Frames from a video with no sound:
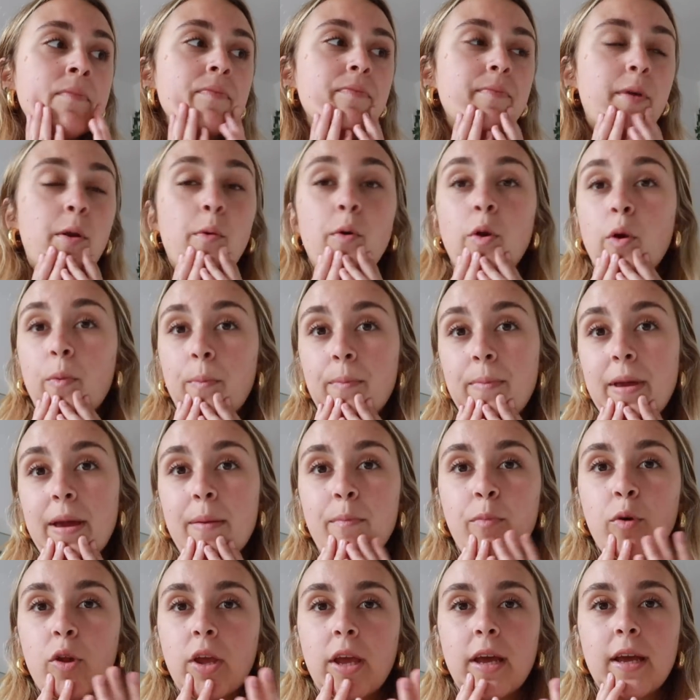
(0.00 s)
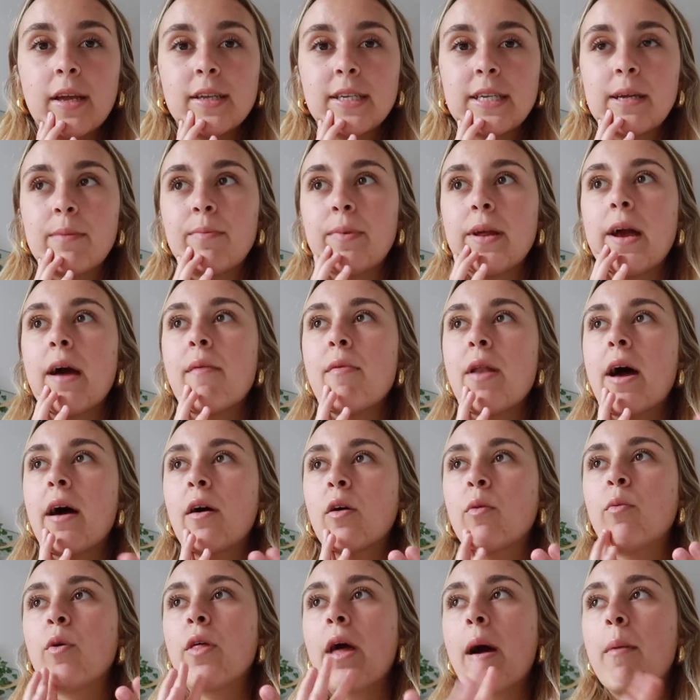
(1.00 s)
pero bueno, bien porque siempre habla
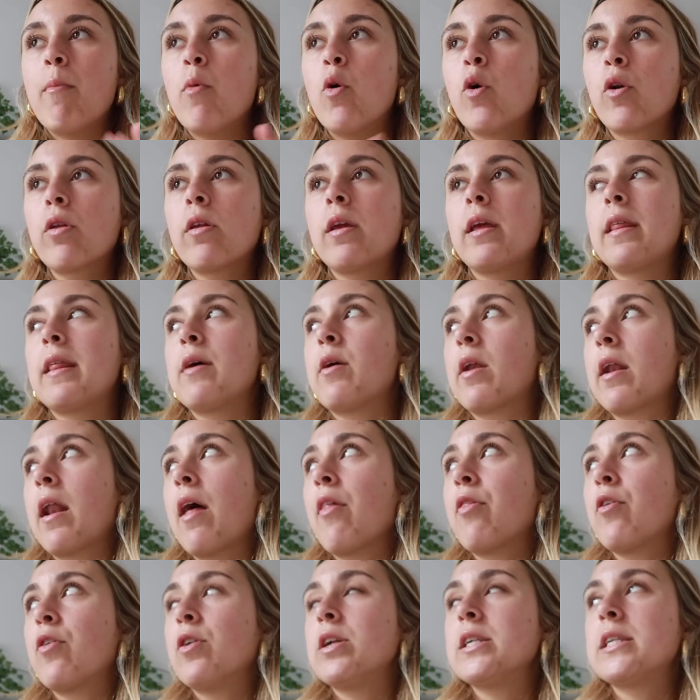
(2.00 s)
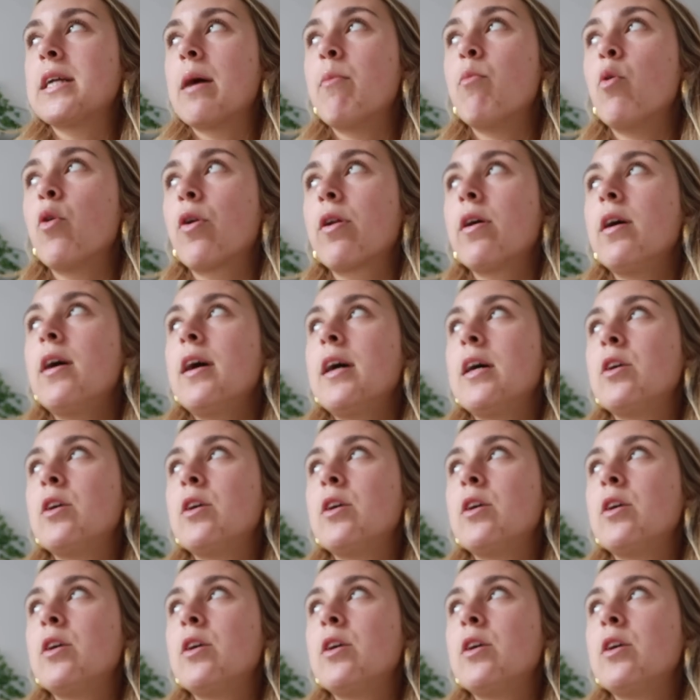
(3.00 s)
como de amor y de relaciones de amor,